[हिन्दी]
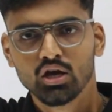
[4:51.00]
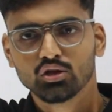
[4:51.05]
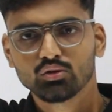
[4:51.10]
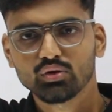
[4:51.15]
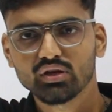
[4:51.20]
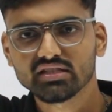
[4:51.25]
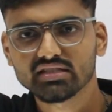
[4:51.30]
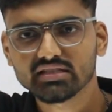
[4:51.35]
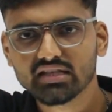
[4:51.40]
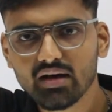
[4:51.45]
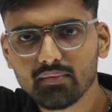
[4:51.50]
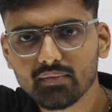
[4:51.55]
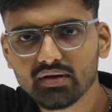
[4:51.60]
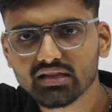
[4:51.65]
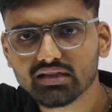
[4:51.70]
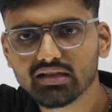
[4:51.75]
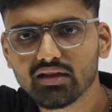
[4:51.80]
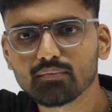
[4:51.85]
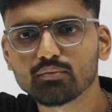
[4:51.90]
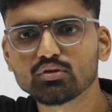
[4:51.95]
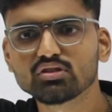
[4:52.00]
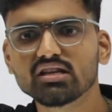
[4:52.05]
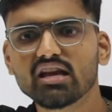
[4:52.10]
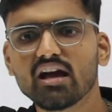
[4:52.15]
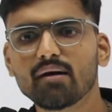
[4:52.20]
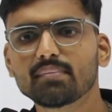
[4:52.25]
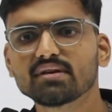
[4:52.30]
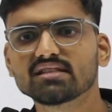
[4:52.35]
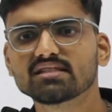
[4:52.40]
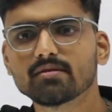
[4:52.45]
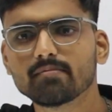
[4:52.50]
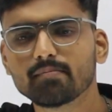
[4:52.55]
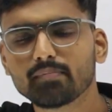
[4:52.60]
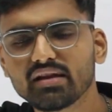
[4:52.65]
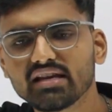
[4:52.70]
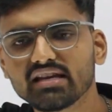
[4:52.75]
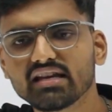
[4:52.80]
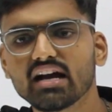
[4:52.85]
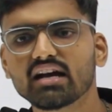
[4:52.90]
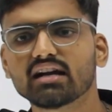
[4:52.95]
तो इसका मतलब मुझे यहाँ पे
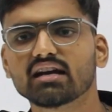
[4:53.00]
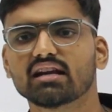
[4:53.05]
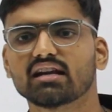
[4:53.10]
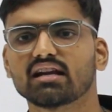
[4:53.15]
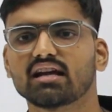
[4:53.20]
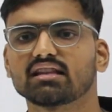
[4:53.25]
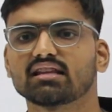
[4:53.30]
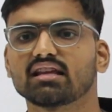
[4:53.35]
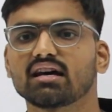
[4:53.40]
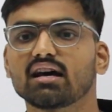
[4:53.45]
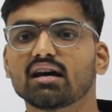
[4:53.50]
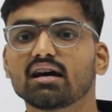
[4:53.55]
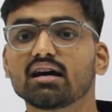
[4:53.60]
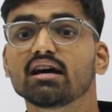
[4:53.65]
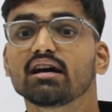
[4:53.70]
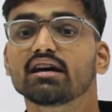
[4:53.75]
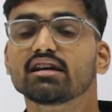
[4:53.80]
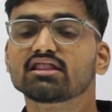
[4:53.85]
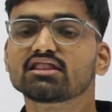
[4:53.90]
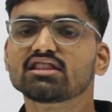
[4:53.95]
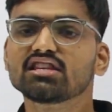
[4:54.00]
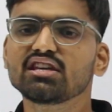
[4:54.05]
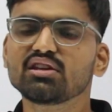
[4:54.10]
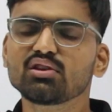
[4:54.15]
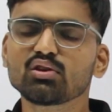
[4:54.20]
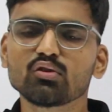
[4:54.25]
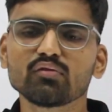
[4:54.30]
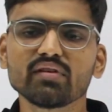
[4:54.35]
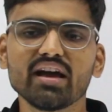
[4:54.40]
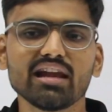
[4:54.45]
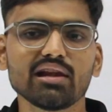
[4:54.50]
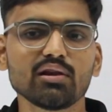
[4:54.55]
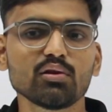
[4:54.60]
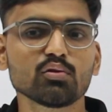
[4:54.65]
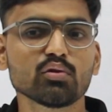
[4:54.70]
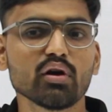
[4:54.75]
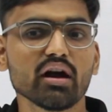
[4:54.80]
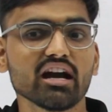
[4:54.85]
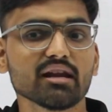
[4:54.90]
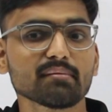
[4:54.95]
सिंपली क्या करना था तीनों वैल्यू
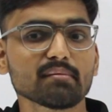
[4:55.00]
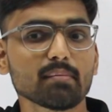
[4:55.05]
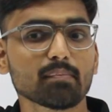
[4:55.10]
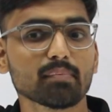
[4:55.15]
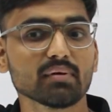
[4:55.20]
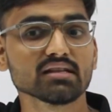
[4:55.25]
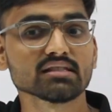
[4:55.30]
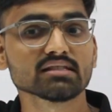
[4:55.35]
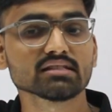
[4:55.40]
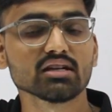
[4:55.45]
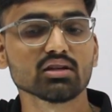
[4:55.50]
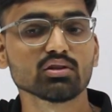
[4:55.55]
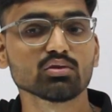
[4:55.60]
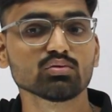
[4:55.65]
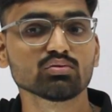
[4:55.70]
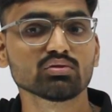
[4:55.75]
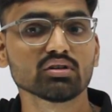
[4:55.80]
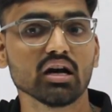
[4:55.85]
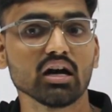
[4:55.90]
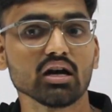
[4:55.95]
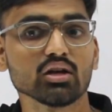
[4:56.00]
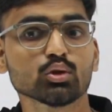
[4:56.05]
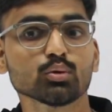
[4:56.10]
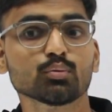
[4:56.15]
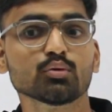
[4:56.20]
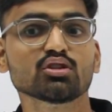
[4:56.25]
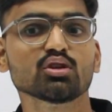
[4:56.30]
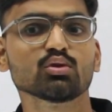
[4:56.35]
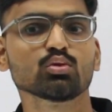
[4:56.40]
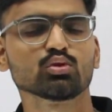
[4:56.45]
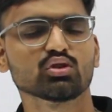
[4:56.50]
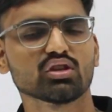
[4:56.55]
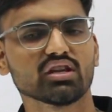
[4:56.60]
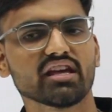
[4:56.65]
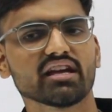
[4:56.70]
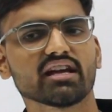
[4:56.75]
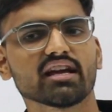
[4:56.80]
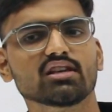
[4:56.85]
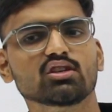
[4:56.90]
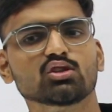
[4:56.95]
को अगर मैं प्लस कर दूंगा तो मुझे
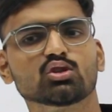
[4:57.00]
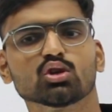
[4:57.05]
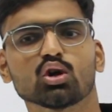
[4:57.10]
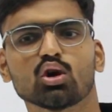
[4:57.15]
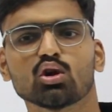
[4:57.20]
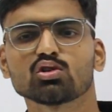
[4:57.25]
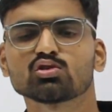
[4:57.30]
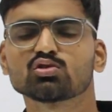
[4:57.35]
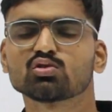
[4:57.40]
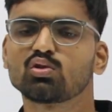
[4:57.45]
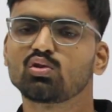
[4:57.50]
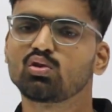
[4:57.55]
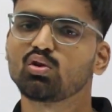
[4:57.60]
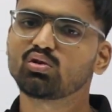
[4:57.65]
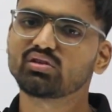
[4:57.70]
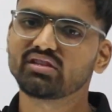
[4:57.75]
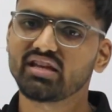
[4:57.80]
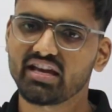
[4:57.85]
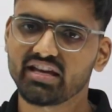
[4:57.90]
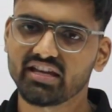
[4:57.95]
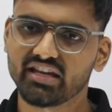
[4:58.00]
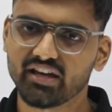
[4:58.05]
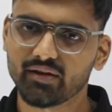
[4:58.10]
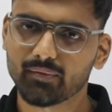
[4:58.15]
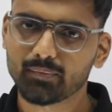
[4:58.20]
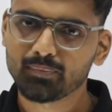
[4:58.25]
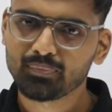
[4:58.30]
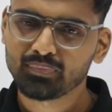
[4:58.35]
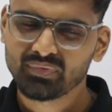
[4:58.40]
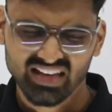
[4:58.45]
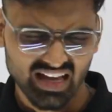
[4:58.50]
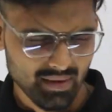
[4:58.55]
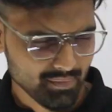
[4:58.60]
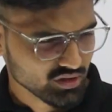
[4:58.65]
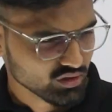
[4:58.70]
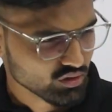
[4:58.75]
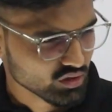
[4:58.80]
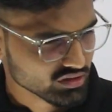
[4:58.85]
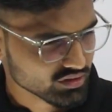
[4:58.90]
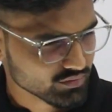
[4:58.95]
उतने का इंश्योरेंस उन लोग देंगे अभी
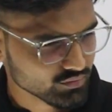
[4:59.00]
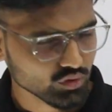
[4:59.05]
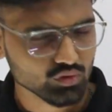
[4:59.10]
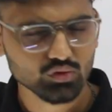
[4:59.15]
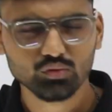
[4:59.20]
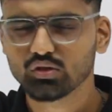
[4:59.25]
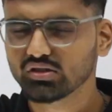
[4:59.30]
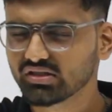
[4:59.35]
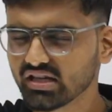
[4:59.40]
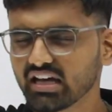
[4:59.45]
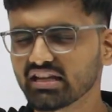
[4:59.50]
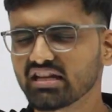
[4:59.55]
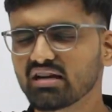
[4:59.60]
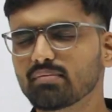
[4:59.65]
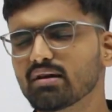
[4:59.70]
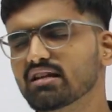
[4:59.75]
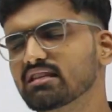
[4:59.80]
इसको तो समझो थोड़ा साधारण